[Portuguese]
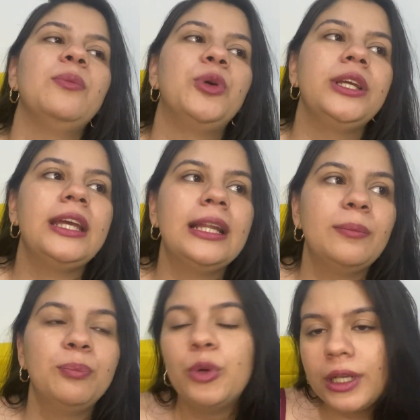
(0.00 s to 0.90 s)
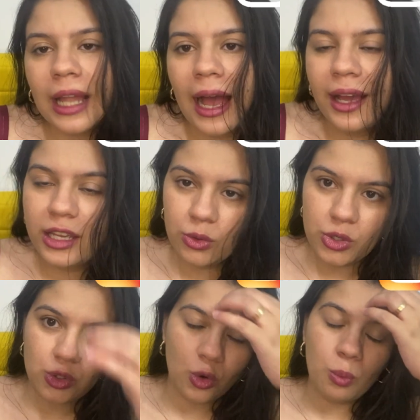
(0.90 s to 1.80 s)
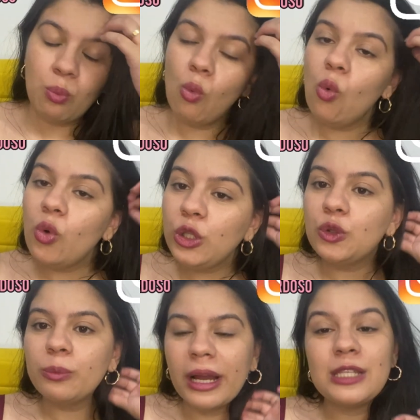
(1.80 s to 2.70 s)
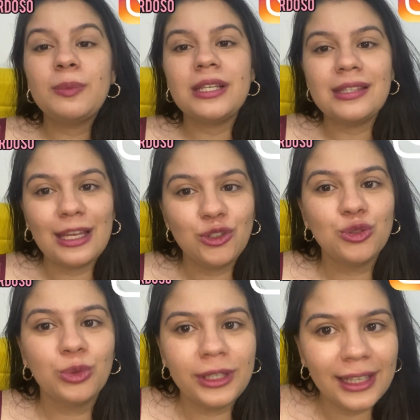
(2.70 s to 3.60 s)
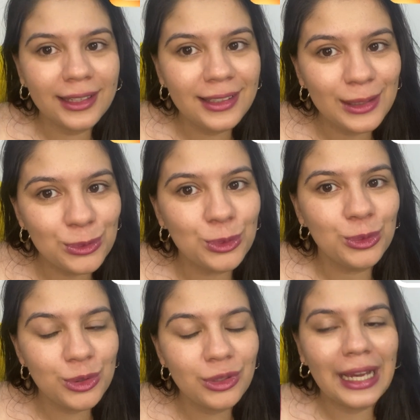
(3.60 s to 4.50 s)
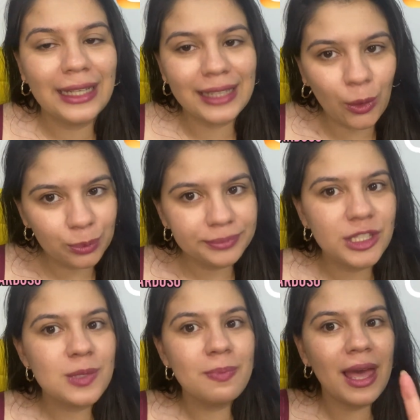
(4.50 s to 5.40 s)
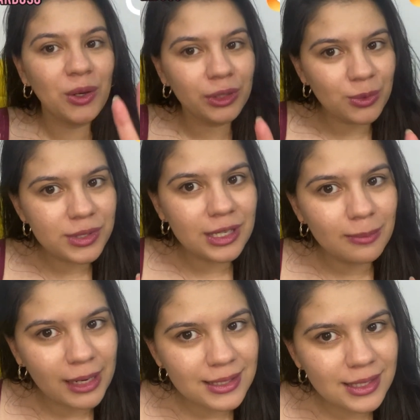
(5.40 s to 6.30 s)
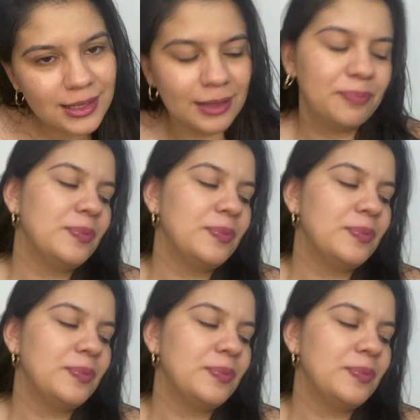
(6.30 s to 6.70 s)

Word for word: porque por lá eu estou muito mais presente do que aqui no canal. Espero não ser mais assim.